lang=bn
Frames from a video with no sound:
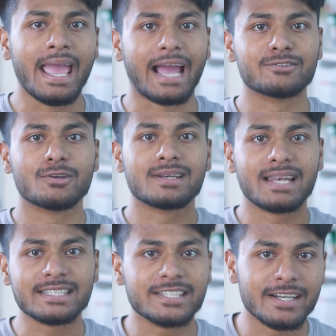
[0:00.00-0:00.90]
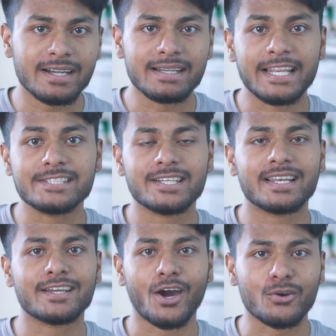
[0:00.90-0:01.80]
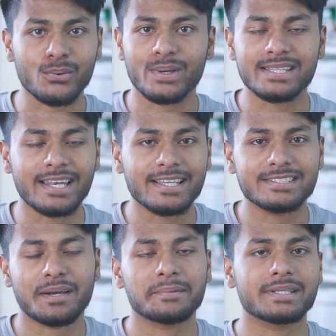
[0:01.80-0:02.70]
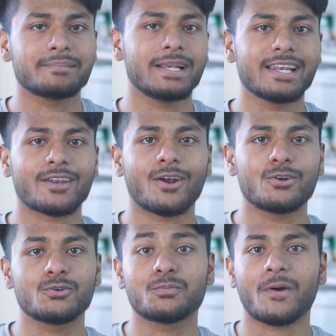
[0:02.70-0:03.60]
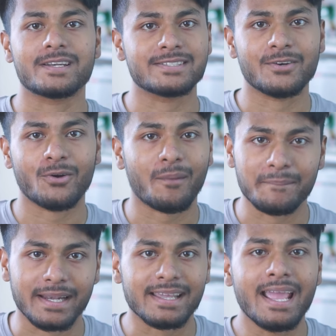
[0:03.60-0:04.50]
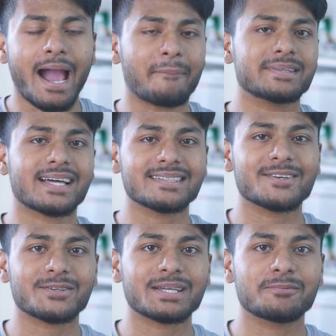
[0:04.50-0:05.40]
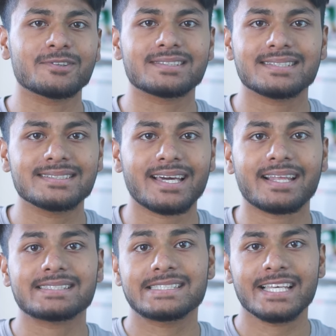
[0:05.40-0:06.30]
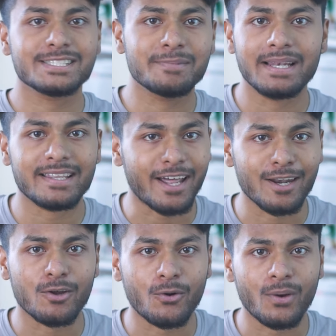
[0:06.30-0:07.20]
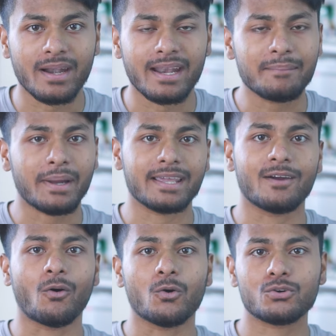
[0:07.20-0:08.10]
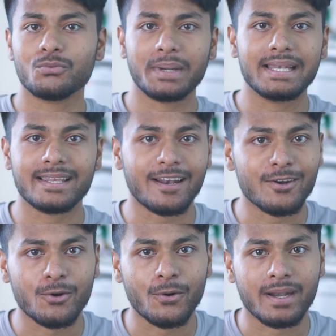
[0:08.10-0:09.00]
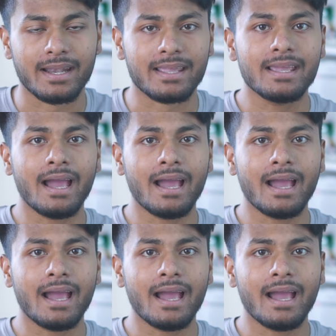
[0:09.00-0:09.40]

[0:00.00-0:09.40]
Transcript: একদল ক্লাসারের টেনশনের কারণ হয়ে দাঁড়িয়েছে আমাদের বিল্ডার হল টু পয়েন্ট জিরোর আপডেট আমি তাদের কথাই বলতেছি যারা সিক্স বিল্ডার আনলক করেন নাই মানে অটো বিল্ডার আনলক করেন নাই